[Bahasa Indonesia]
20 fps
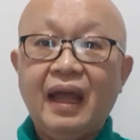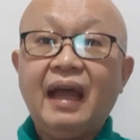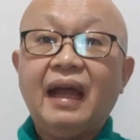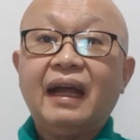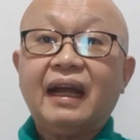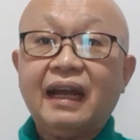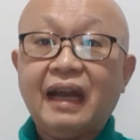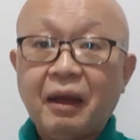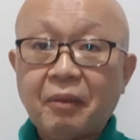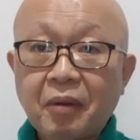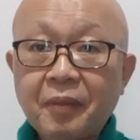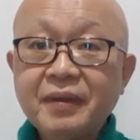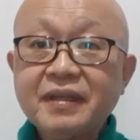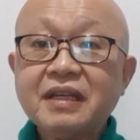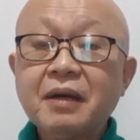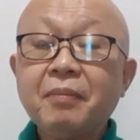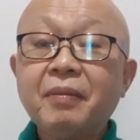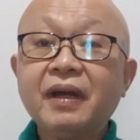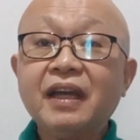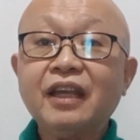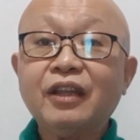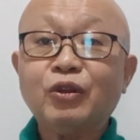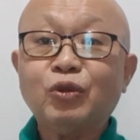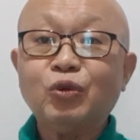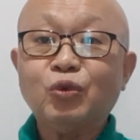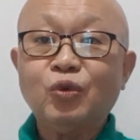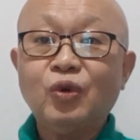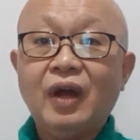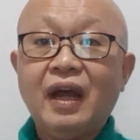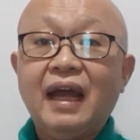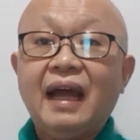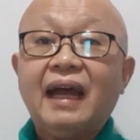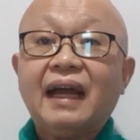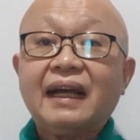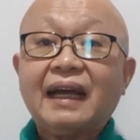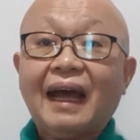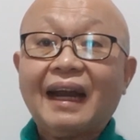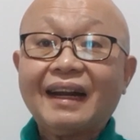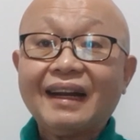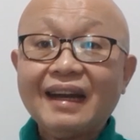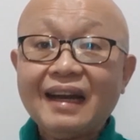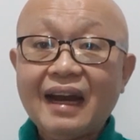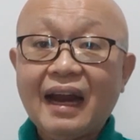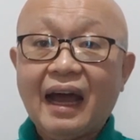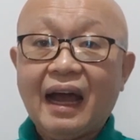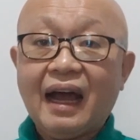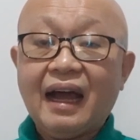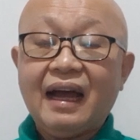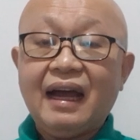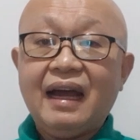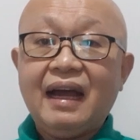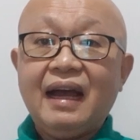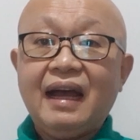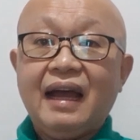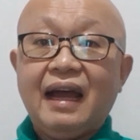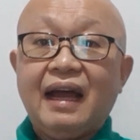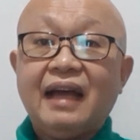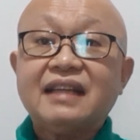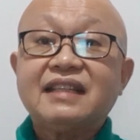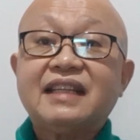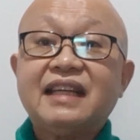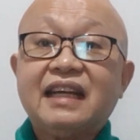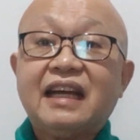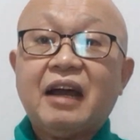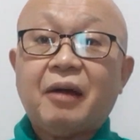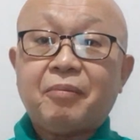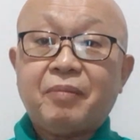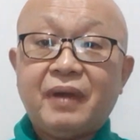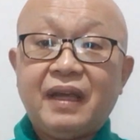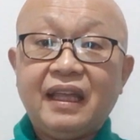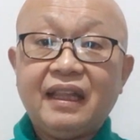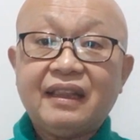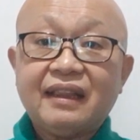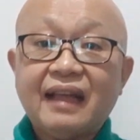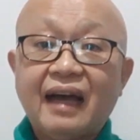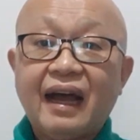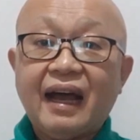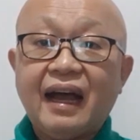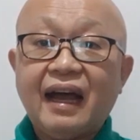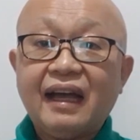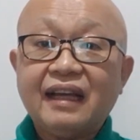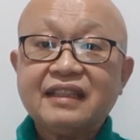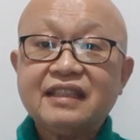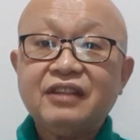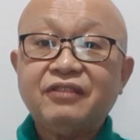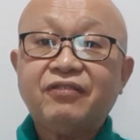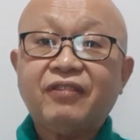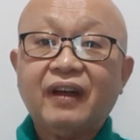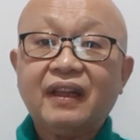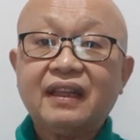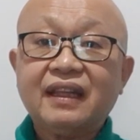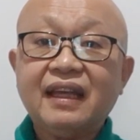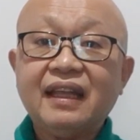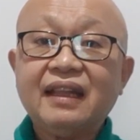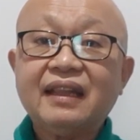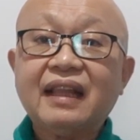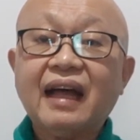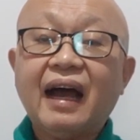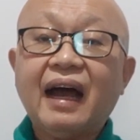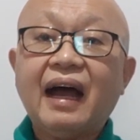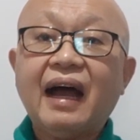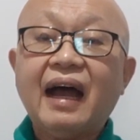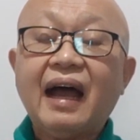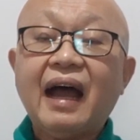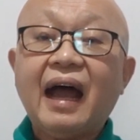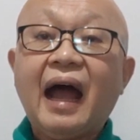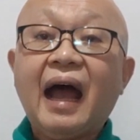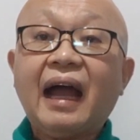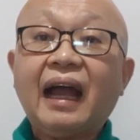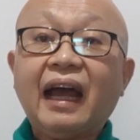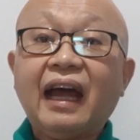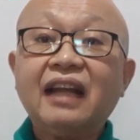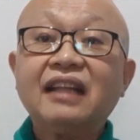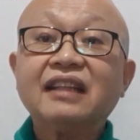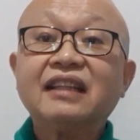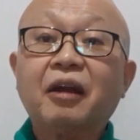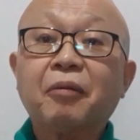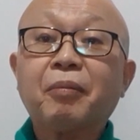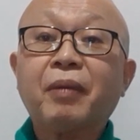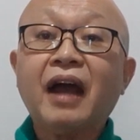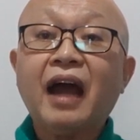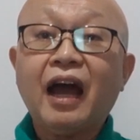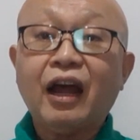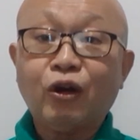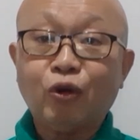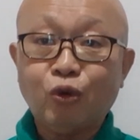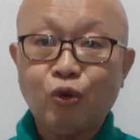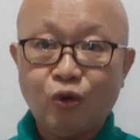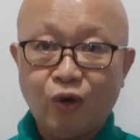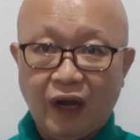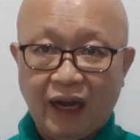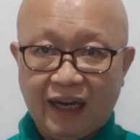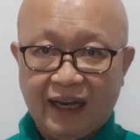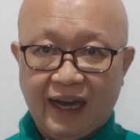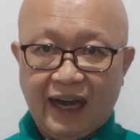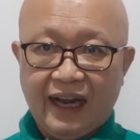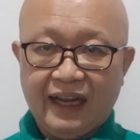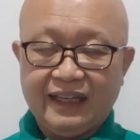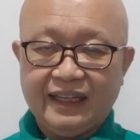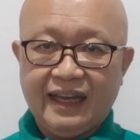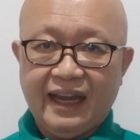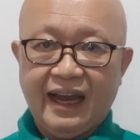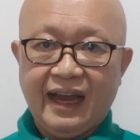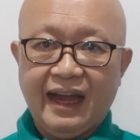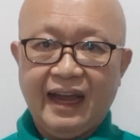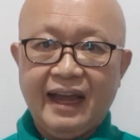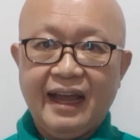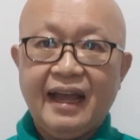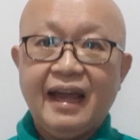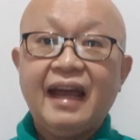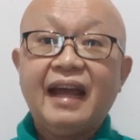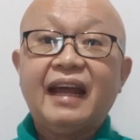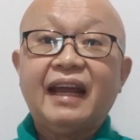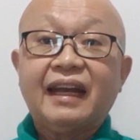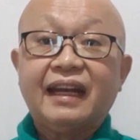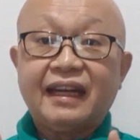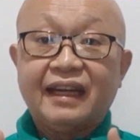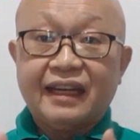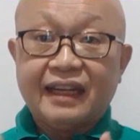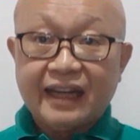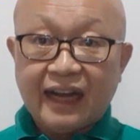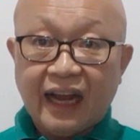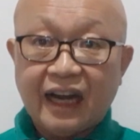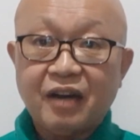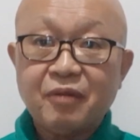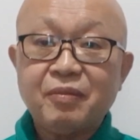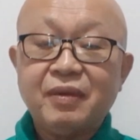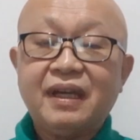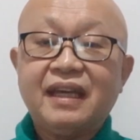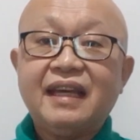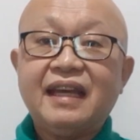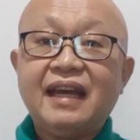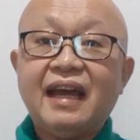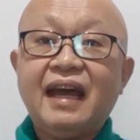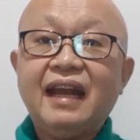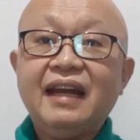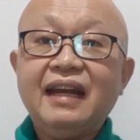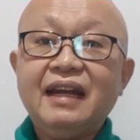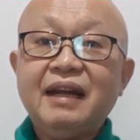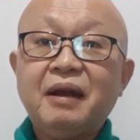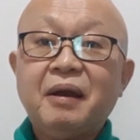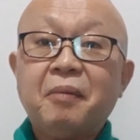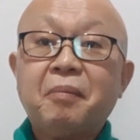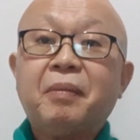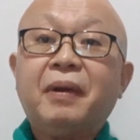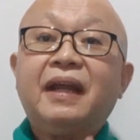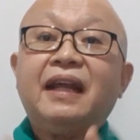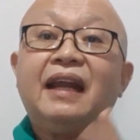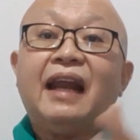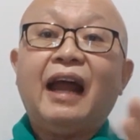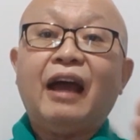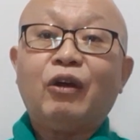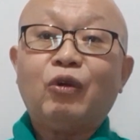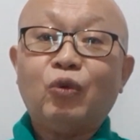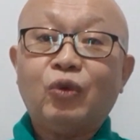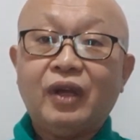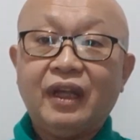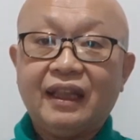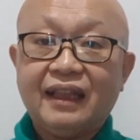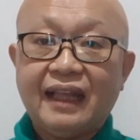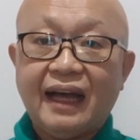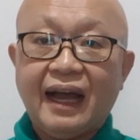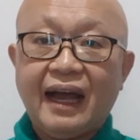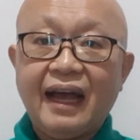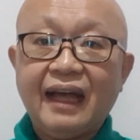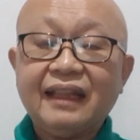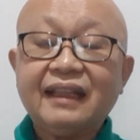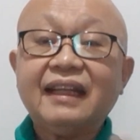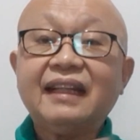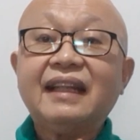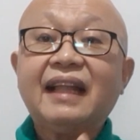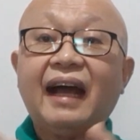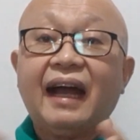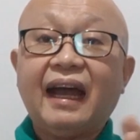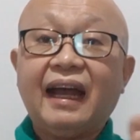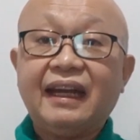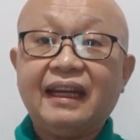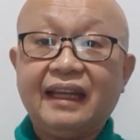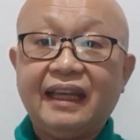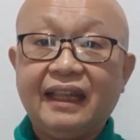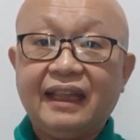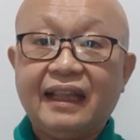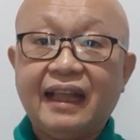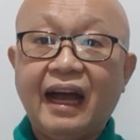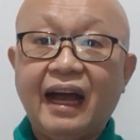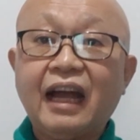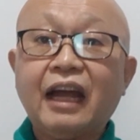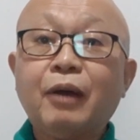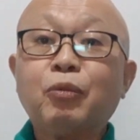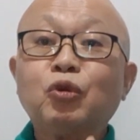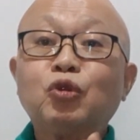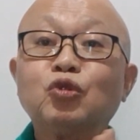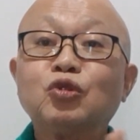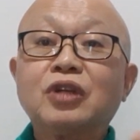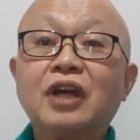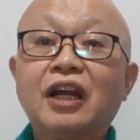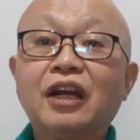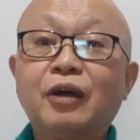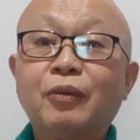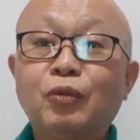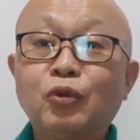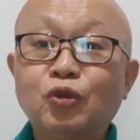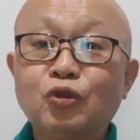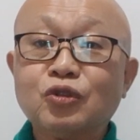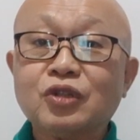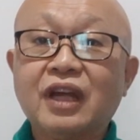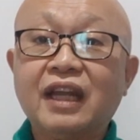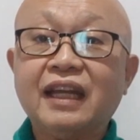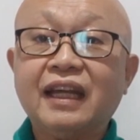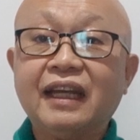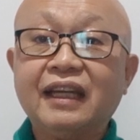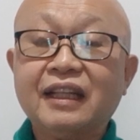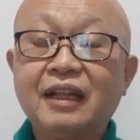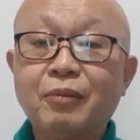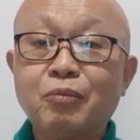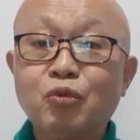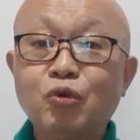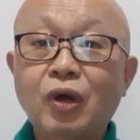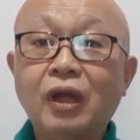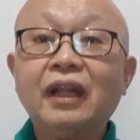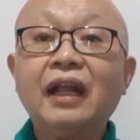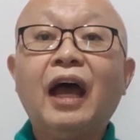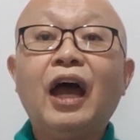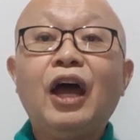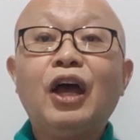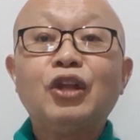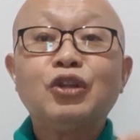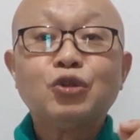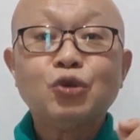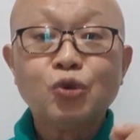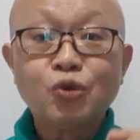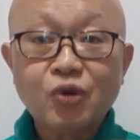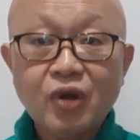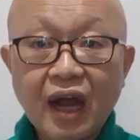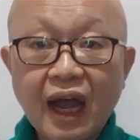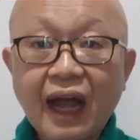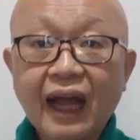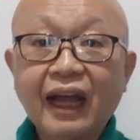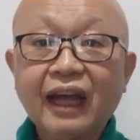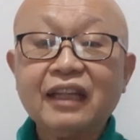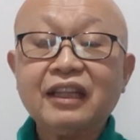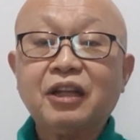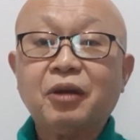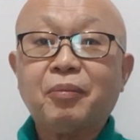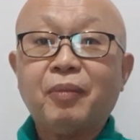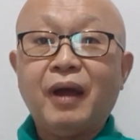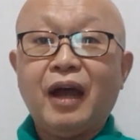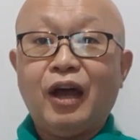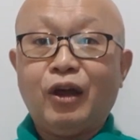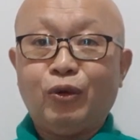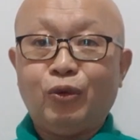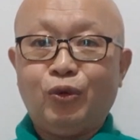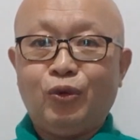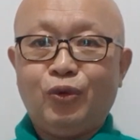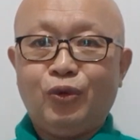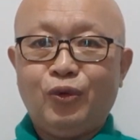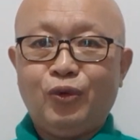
Kenapa bisa begitu? Karena sikap kita, sifat kita akan terpengaruh karenanya. Dengan demikian, perilaku kita, tindakan kita, keputusan-keputusan yang kita buat juga akan terpengaruh.